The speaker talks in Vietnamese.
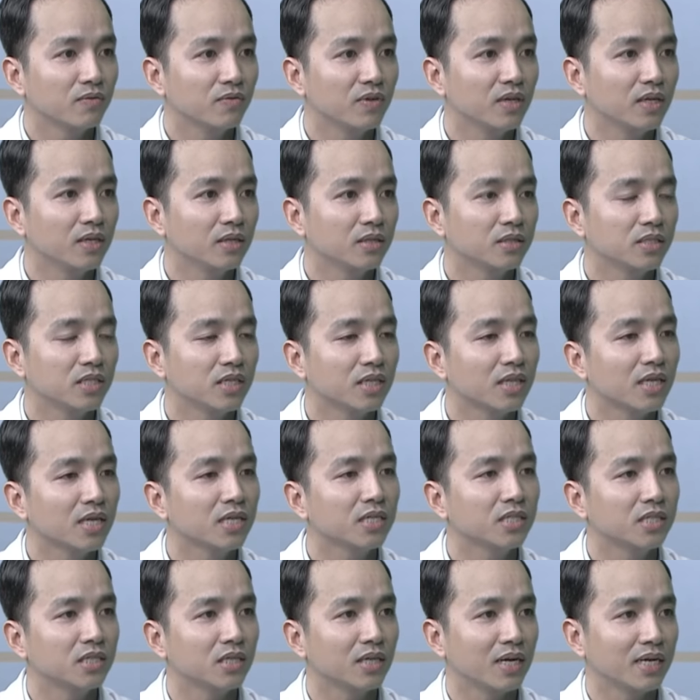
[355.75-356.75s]
vì CT
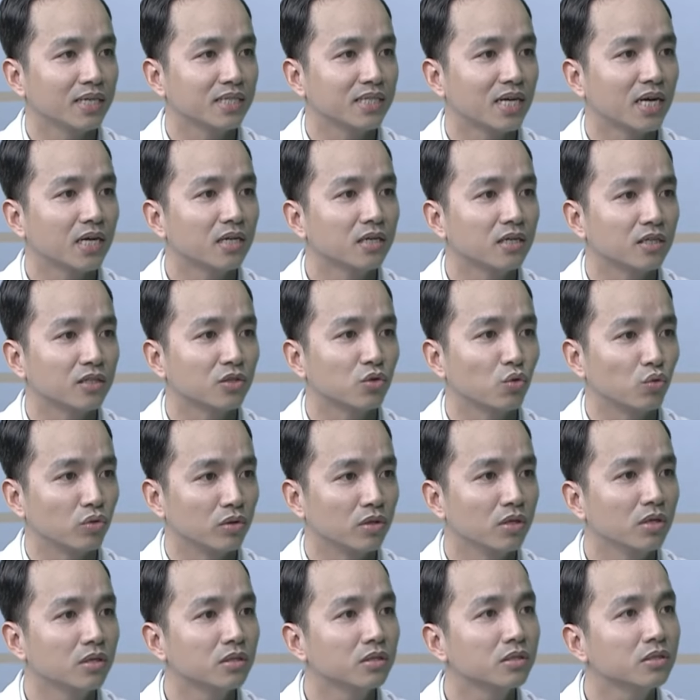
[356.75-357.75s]
chỉ đánh giá được
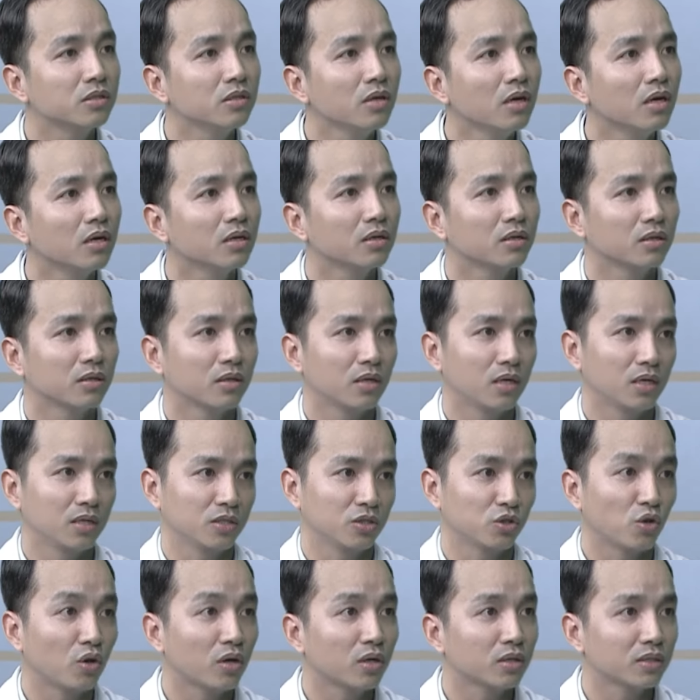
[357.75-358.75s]
tổn thương xương
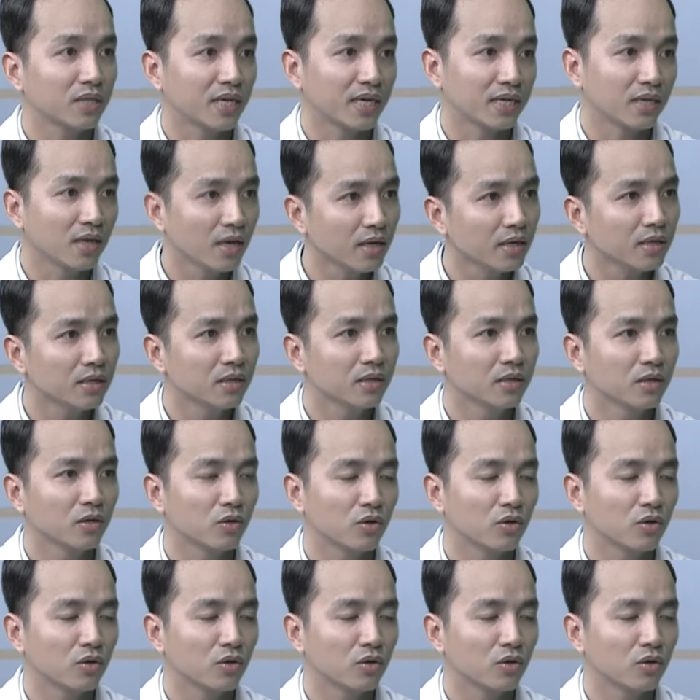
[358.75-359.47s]
ờ, rõ ràng nhất,